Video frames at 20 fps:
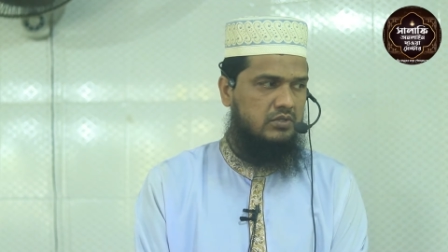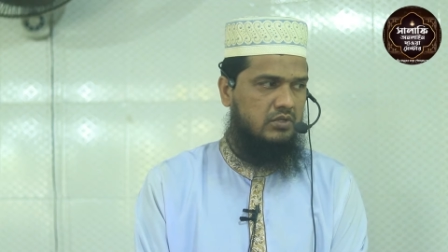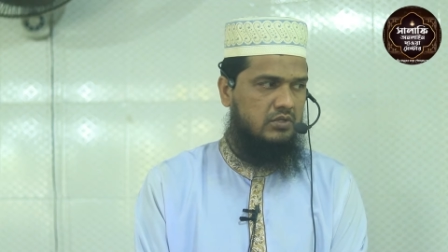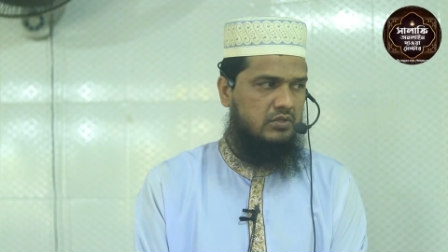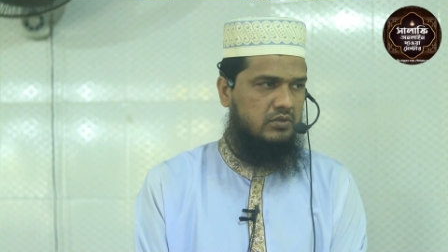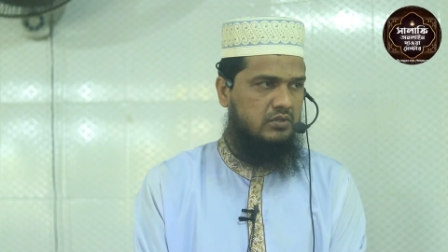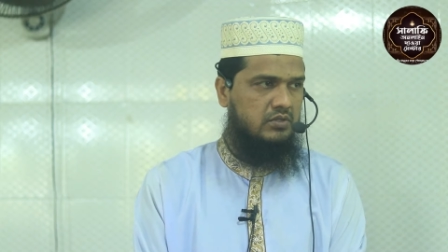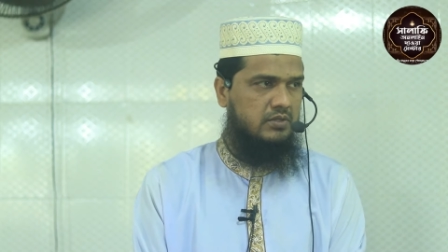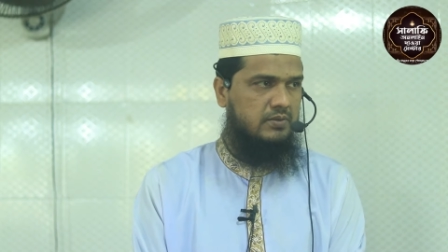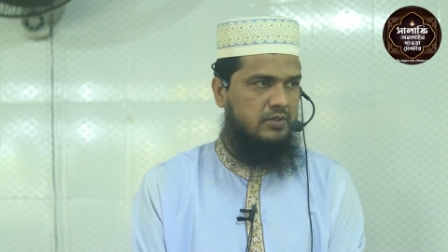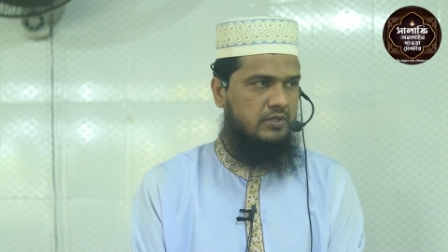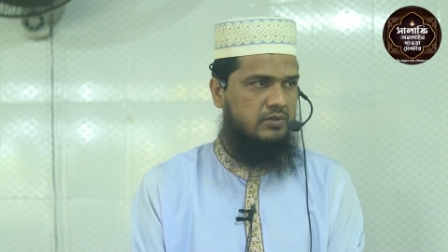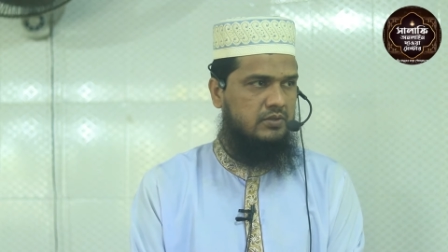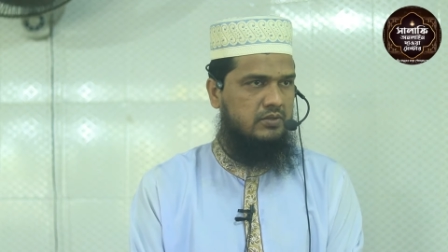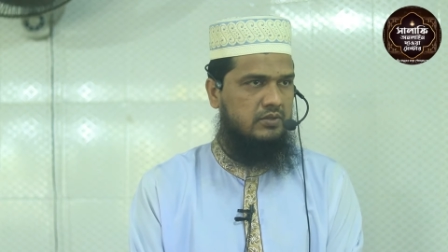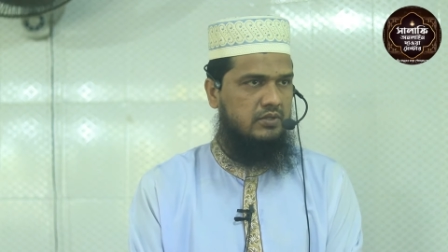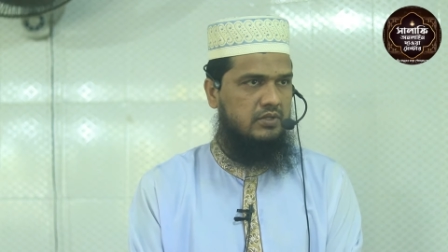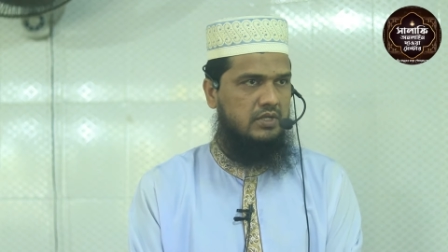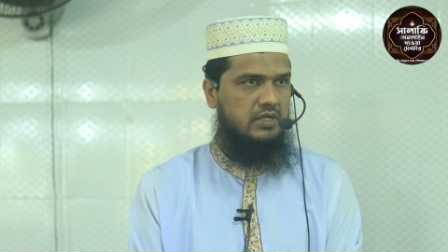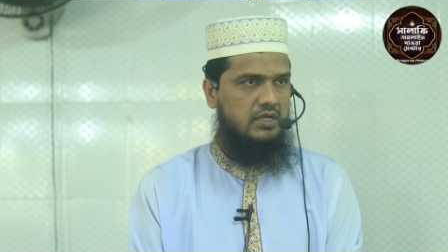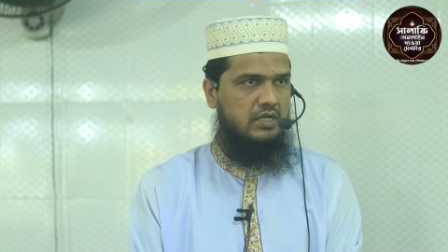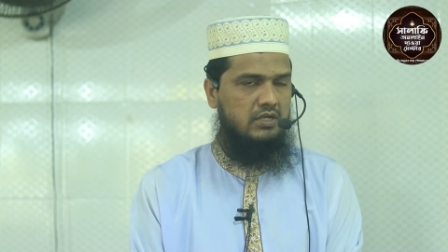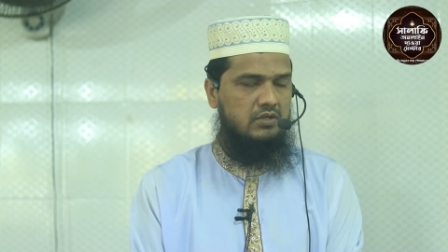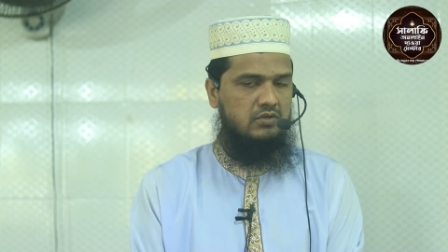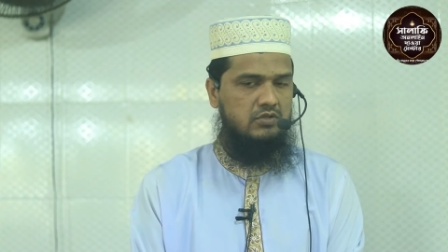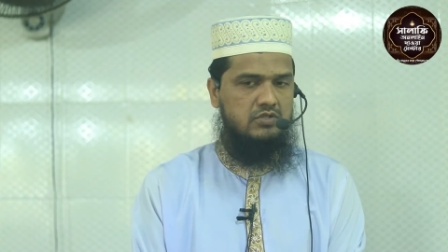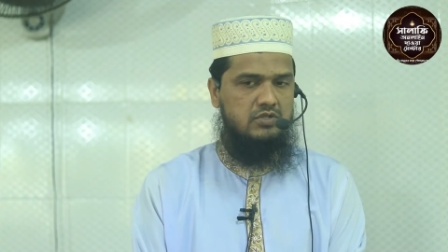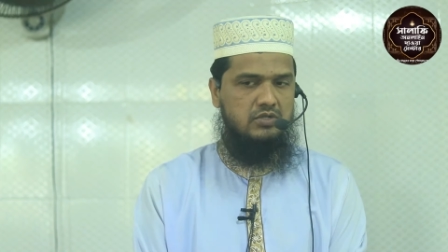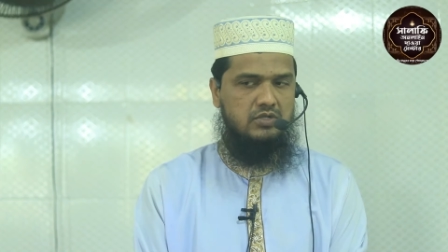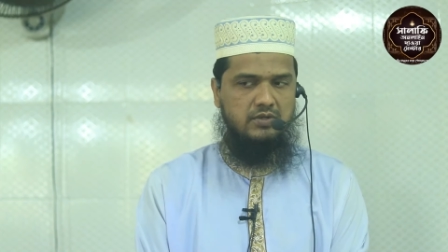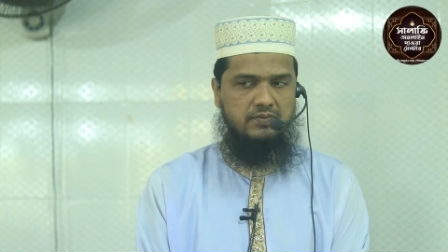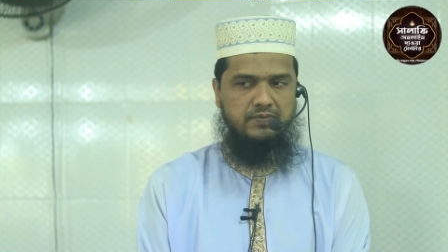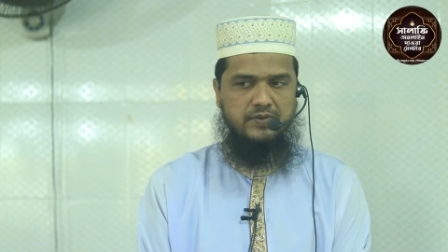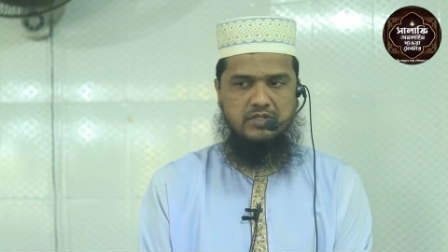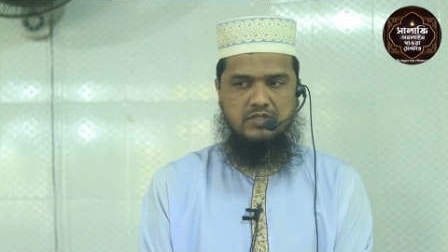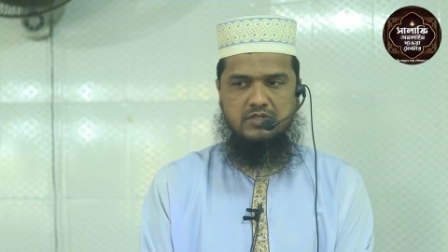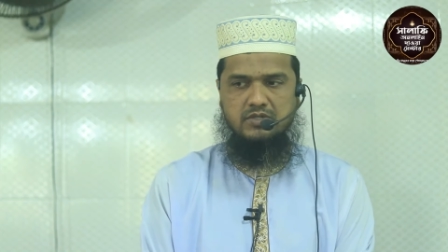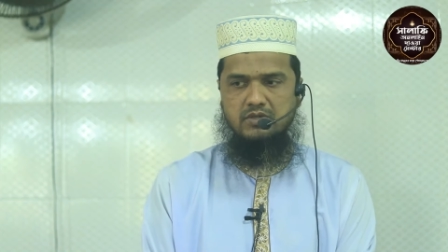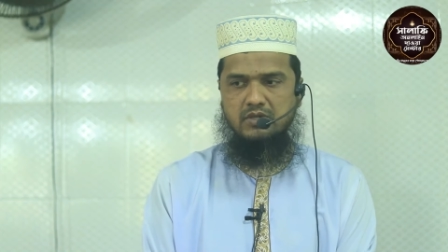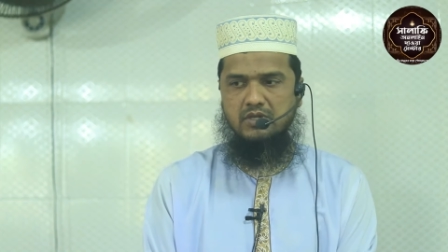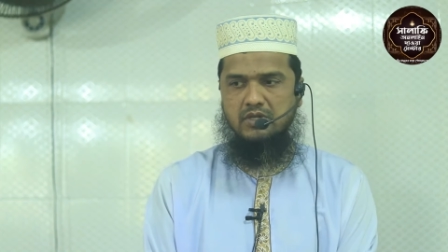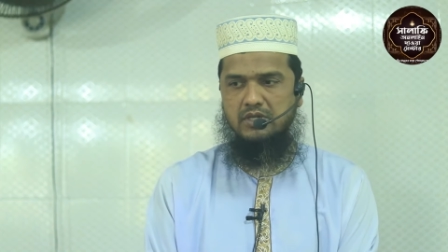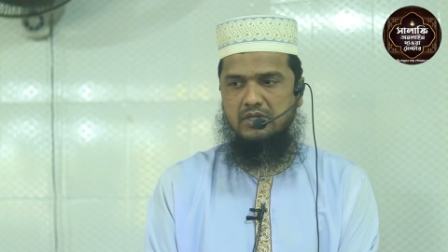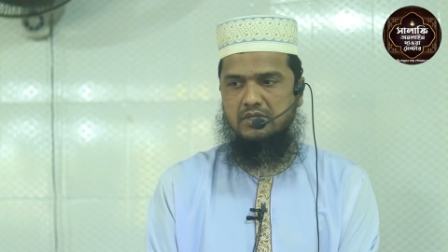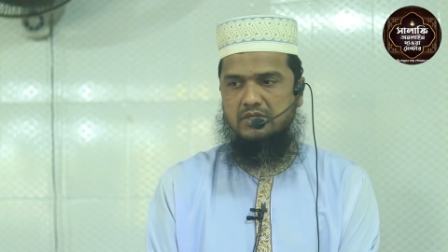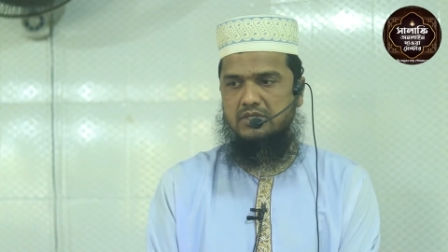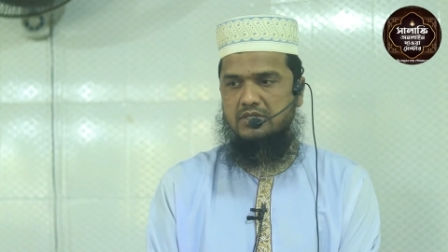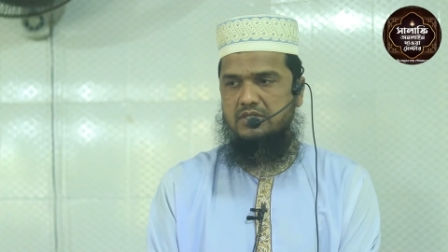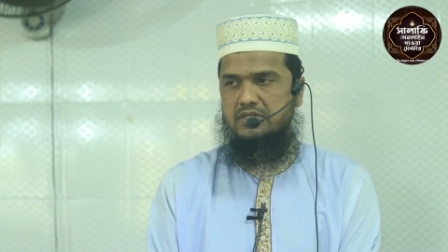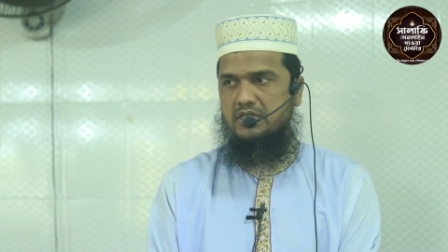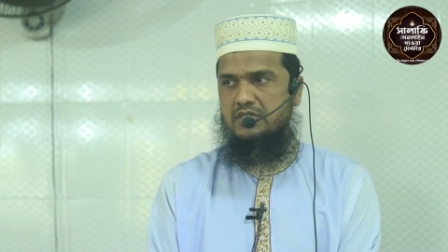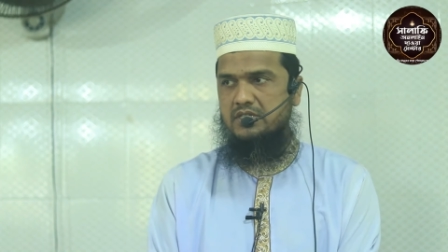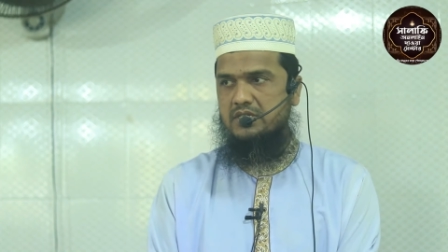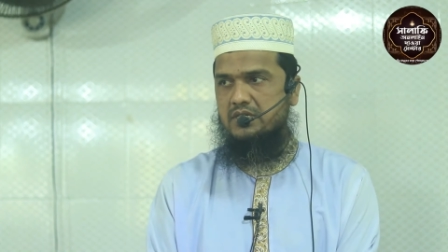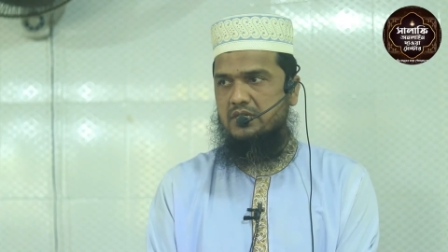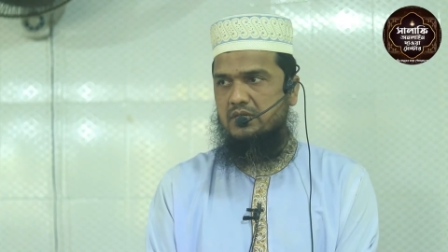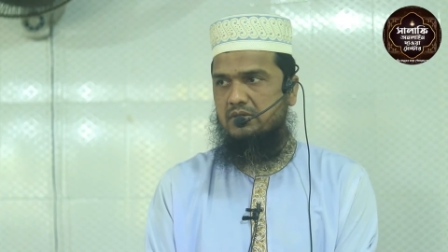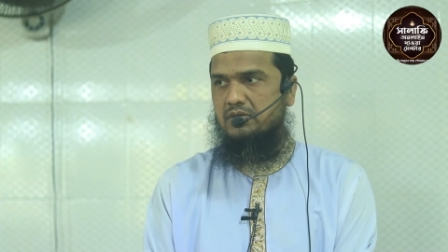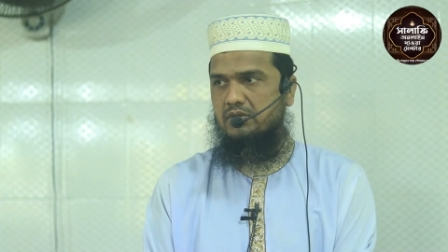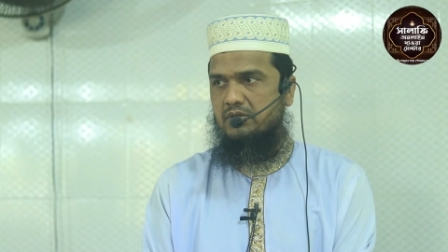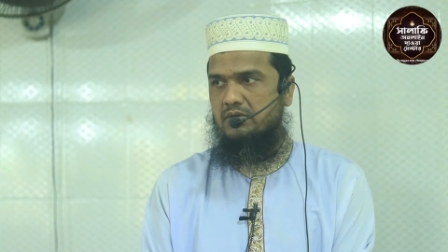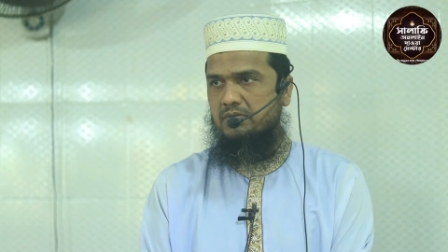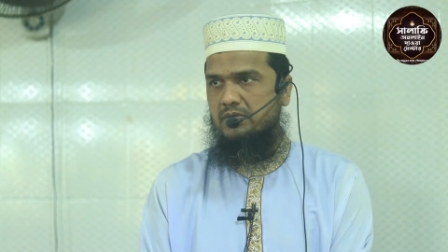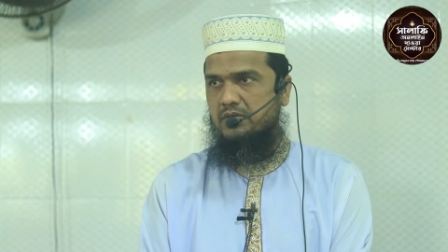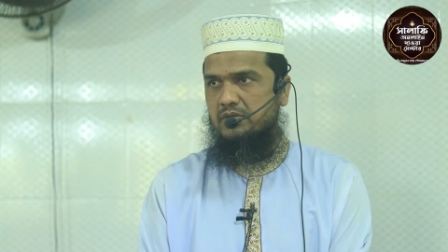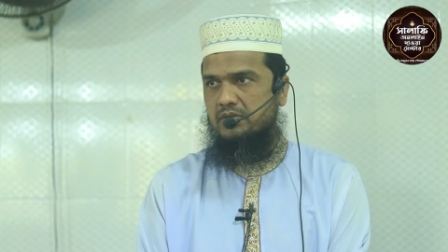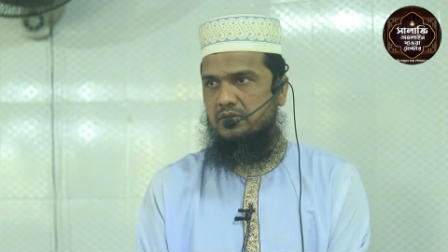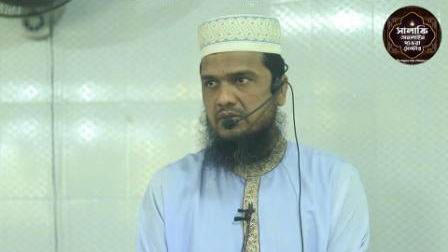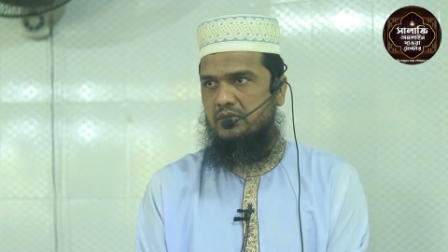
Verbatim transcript: তথ্যবহুল আলোচনা পেশ করার চেষ্টা করব